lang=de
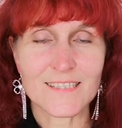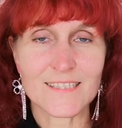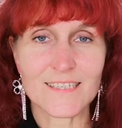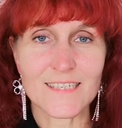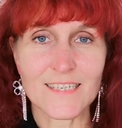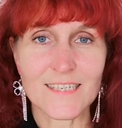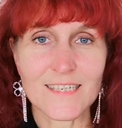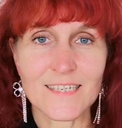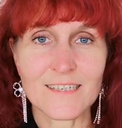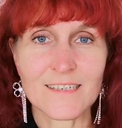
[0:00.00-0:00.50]

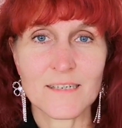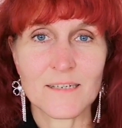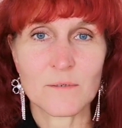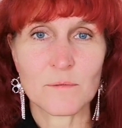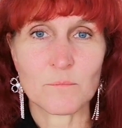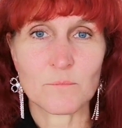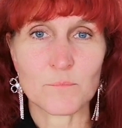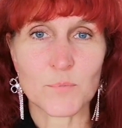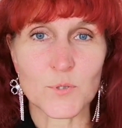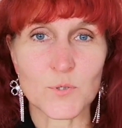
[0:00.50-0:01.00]
die
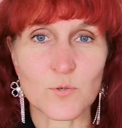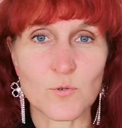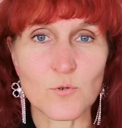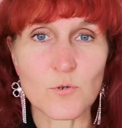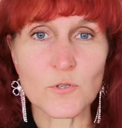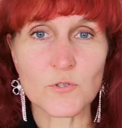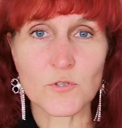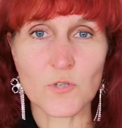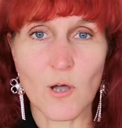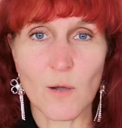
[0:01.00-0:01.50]

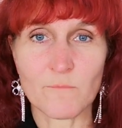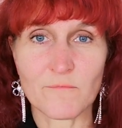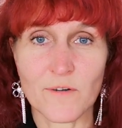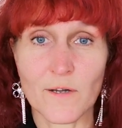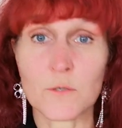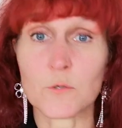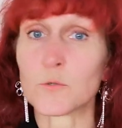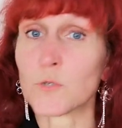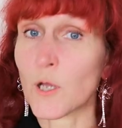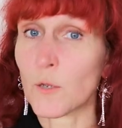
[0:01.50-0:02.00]

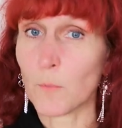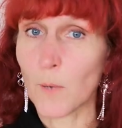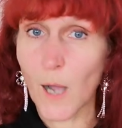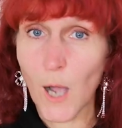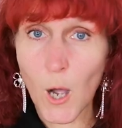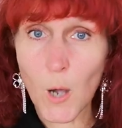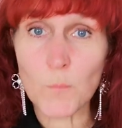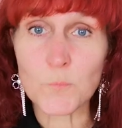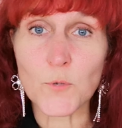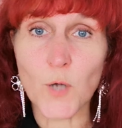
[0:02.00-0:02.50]
Betrugsopfern oder
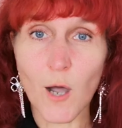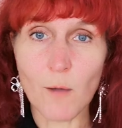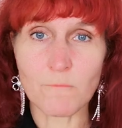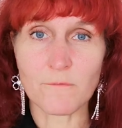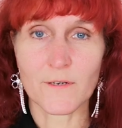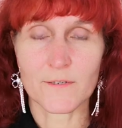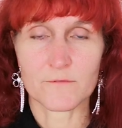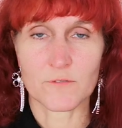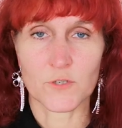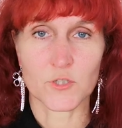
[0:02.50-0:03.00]
überhaupt
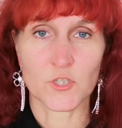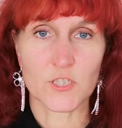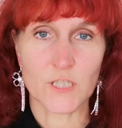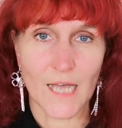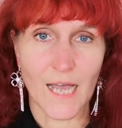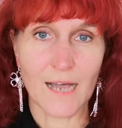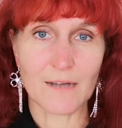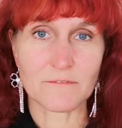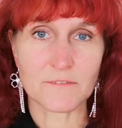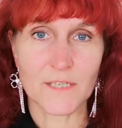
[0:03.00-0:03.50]
Opfern von
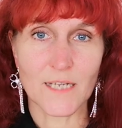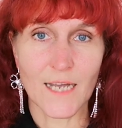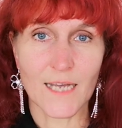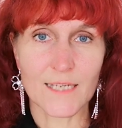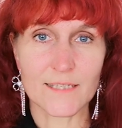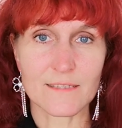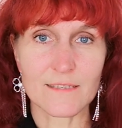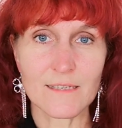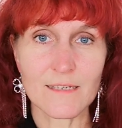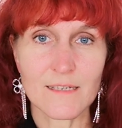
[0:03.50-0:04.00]

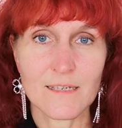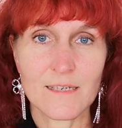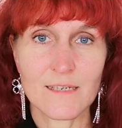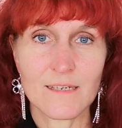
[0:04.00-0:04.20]
Straftaten